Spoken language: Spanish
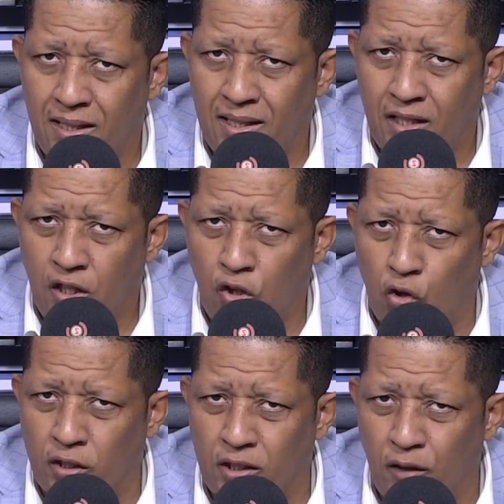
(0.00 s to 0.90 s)
Lo que
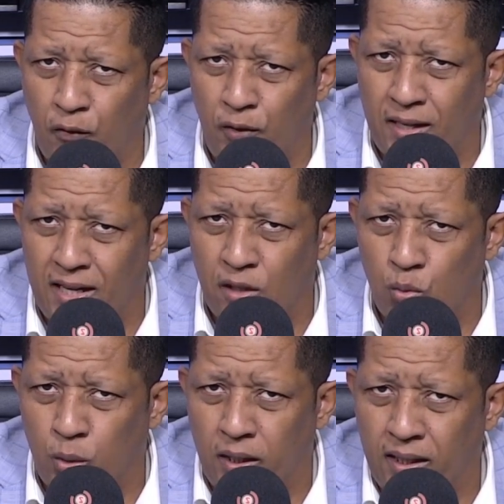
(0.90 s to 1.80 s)
significa que
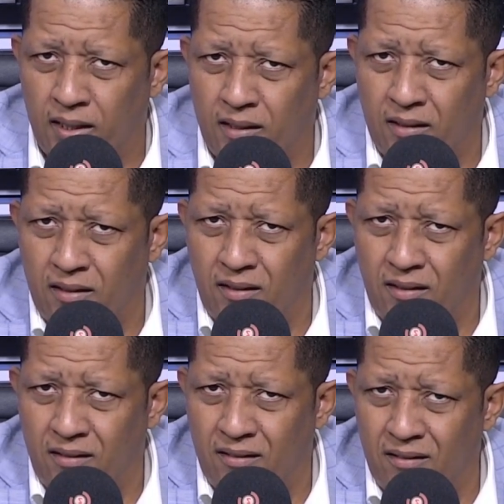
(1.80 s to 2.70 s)
usted
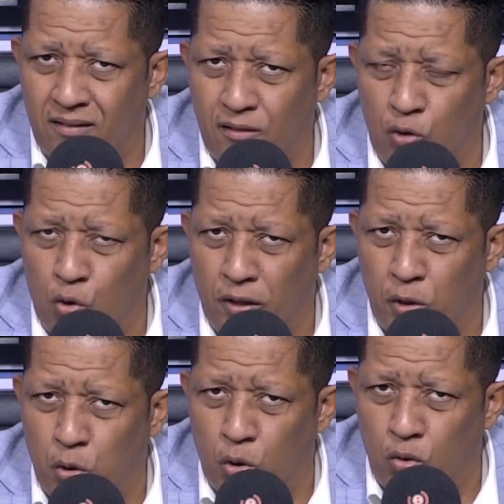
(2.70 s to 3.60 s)
lo
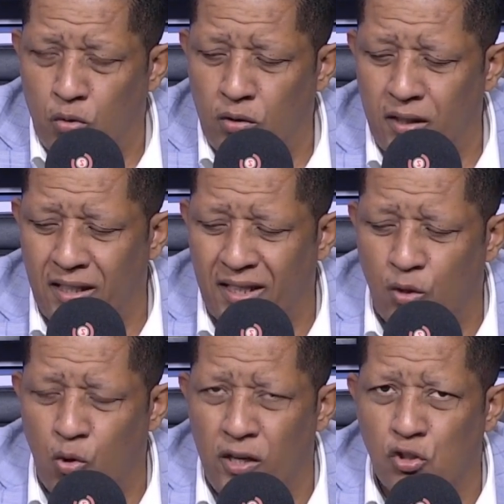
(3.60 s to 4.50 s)
quitó y
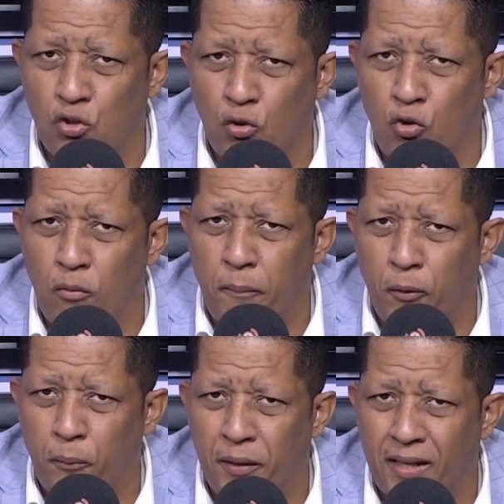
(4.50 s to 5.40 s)
dejó eso como
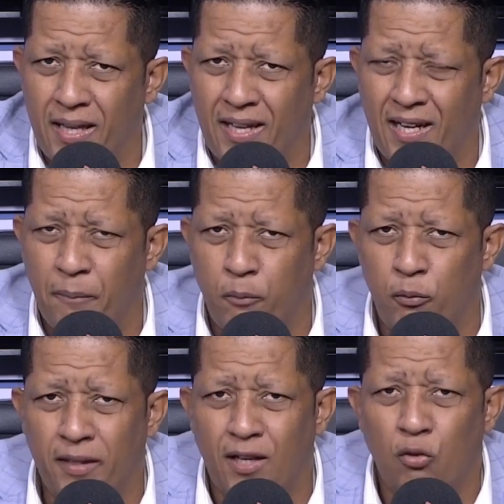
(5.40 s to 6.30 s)
propiedad de la
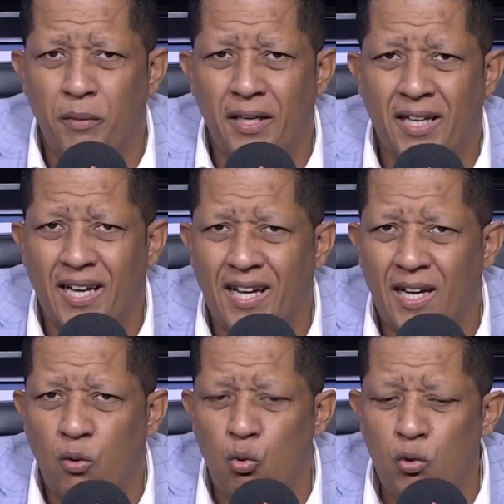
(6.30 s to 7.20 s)
República Dominicana
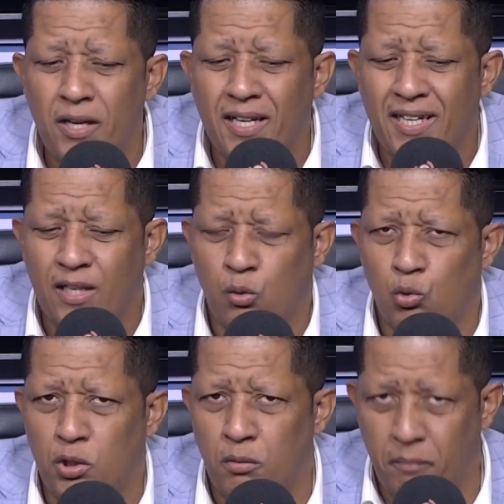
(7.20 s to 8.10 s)
única y
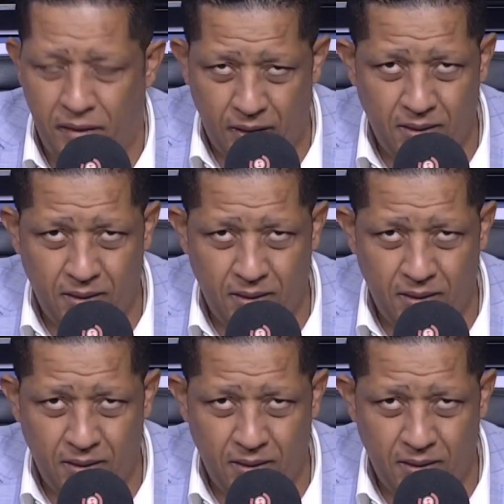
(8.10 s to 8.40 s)
exclusivamente.